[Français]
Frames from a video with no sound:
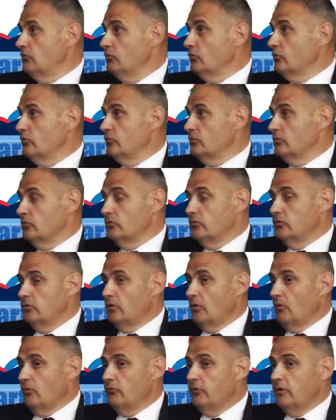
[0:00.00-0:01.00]
qui font
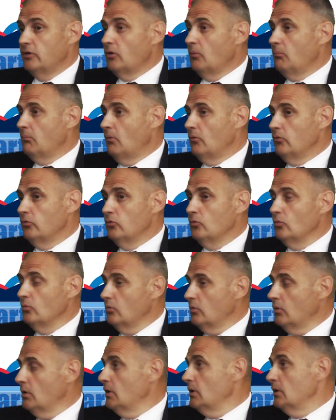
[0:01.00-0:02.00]
en fait un
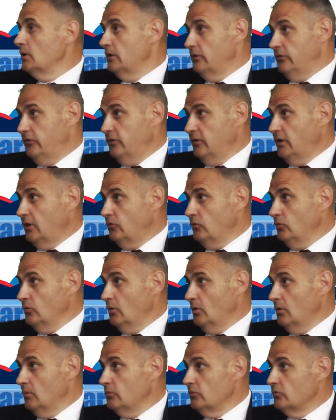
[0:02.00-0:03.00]
bandeau, les
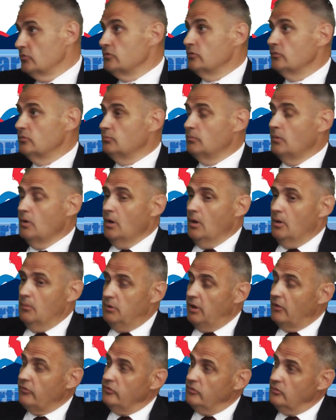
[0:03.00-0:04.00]
signatures.
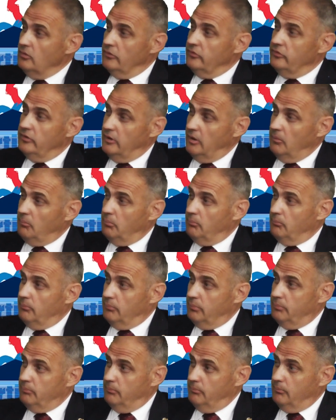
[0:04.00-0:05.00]
Pierre Sidos, c'était
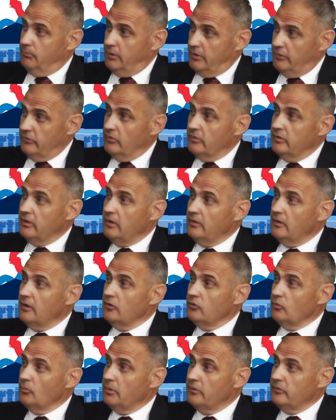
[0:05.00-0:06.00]
présenter une
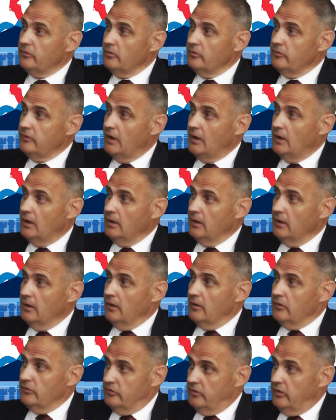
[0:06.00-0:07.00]
élection présidentielle. Mmh.
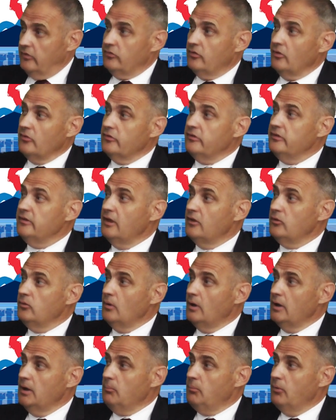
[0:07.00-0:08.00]
C'était 100
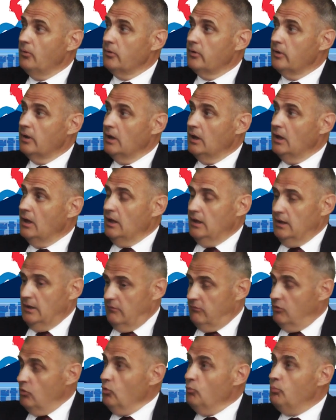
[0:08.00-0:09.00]
signatures à l'époque. Il
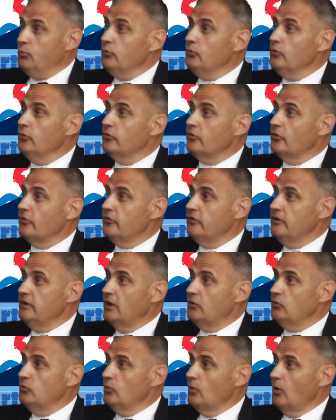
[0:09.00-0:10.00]
avait eu plus de 100
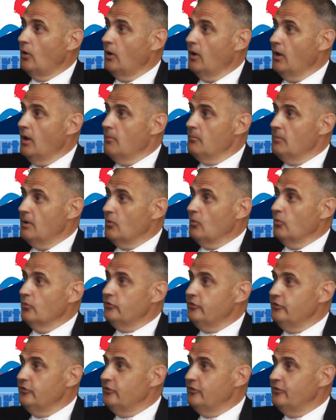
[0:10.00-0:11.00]
signatures, mais
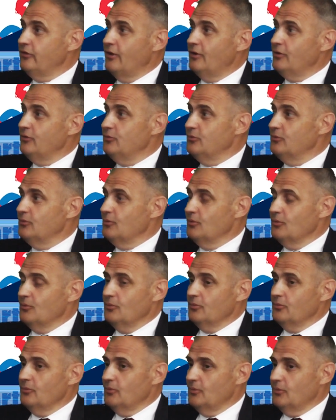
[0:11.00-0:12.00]

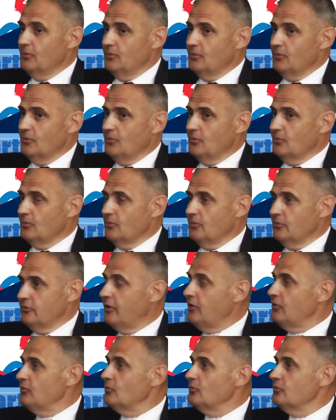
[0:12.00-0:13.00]
le,
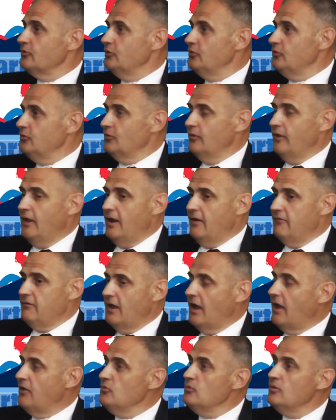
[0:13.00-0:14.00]
Conseil constitutionnel
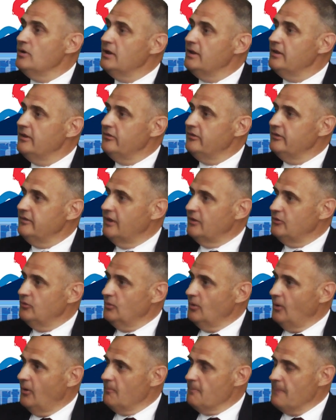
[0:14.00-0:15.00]
avait annulé les
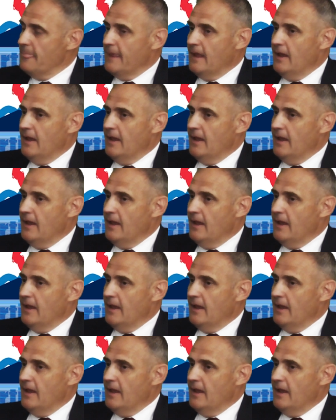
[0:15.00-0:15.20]
signatures